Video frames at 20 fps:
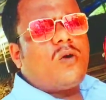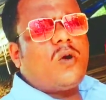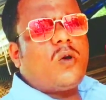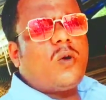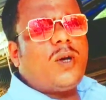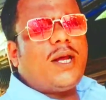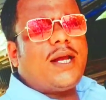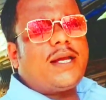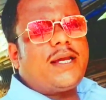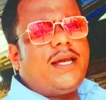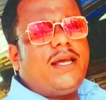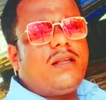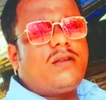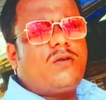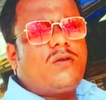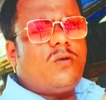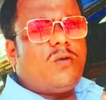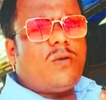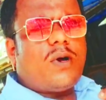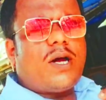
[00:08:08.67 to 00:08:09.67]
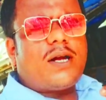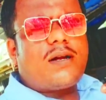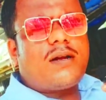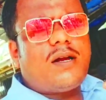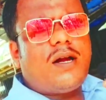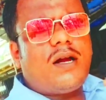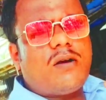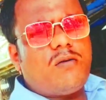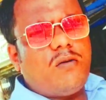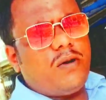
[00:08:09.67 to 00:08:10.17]
করোনাকে
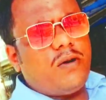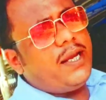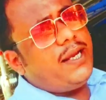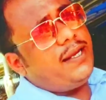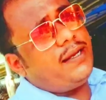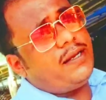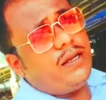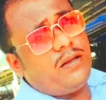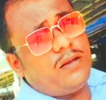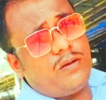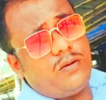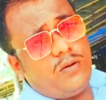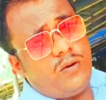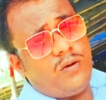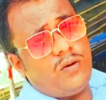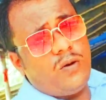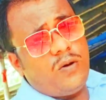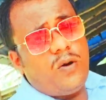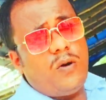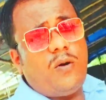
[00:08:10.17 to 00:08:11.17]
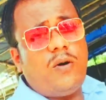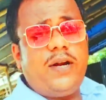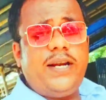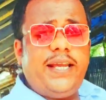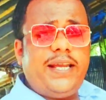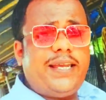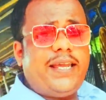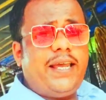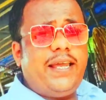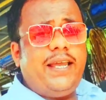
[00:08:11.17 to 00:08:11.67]
তোয়াক্কা করেই কিন্তু
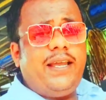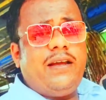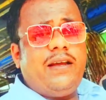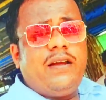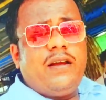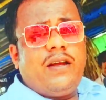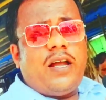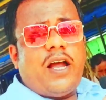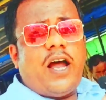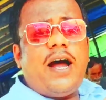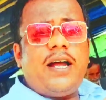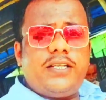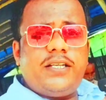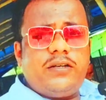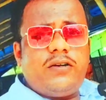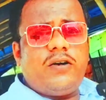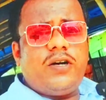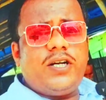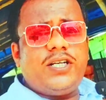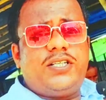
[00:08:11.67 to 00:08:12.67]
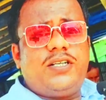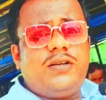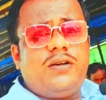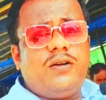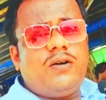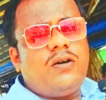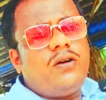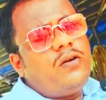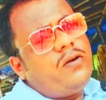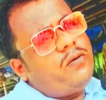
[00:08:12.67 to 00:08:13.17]
অনেকেই হাজির
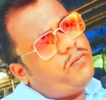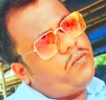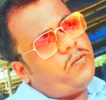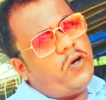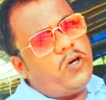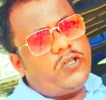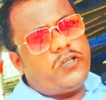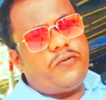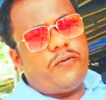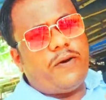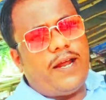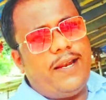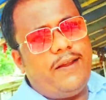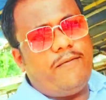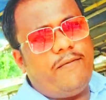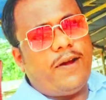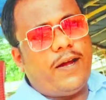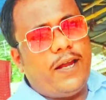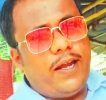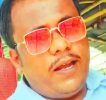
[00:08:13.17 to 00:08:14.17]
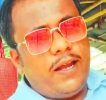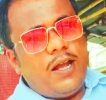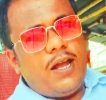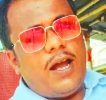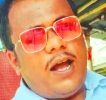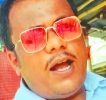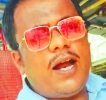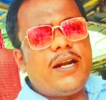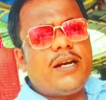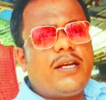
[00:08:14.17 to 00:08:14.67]
হয়েছিল ব্রুজ ফালিফায়
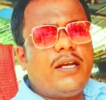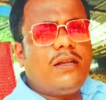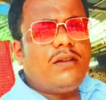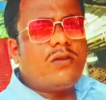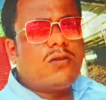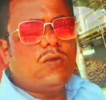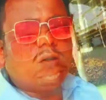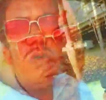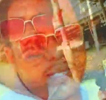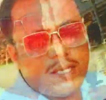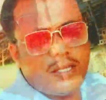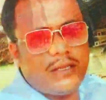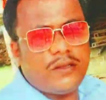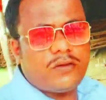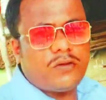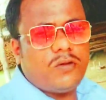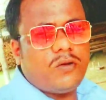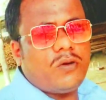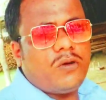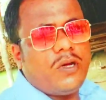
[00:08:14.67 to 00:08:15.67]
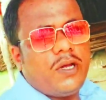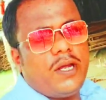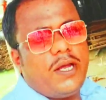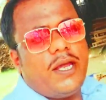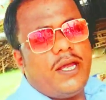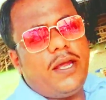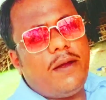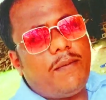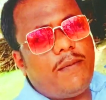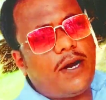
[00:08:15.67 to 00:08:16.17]
আর কেউই কিন্তু
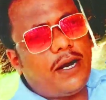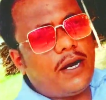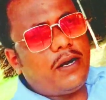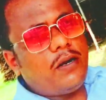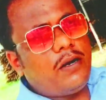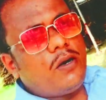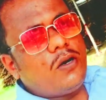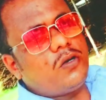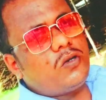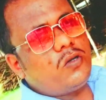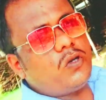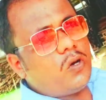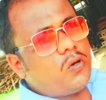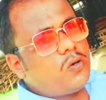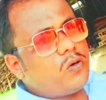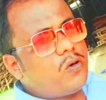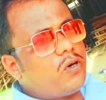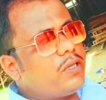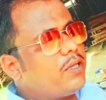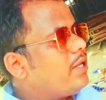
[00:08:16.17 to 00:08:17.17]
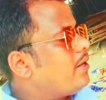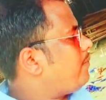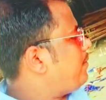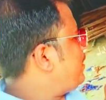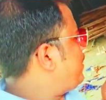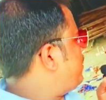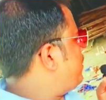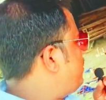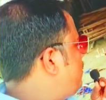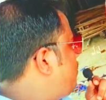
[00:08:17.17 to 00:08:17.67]
এবার টক্কর
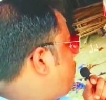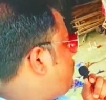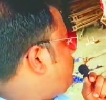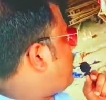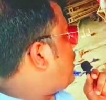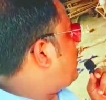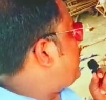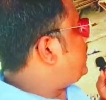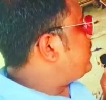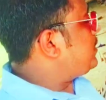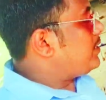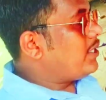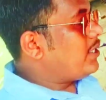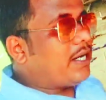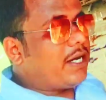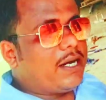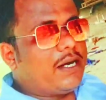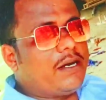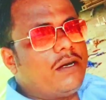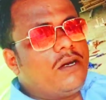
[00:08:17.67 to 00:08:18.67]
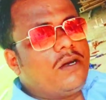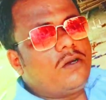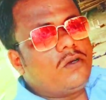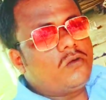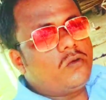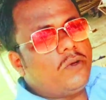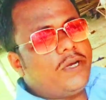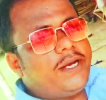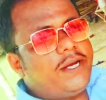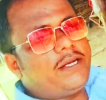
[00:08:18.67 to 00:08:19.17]
দেবে মালয়েশিয়ার
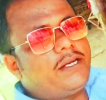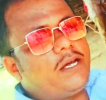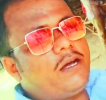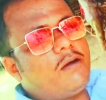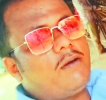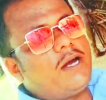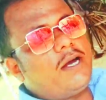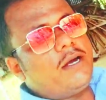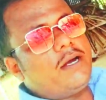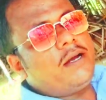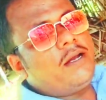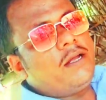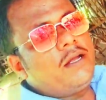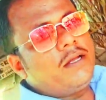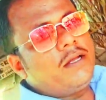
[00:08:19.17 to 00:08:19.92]
টুইন টাওয়ার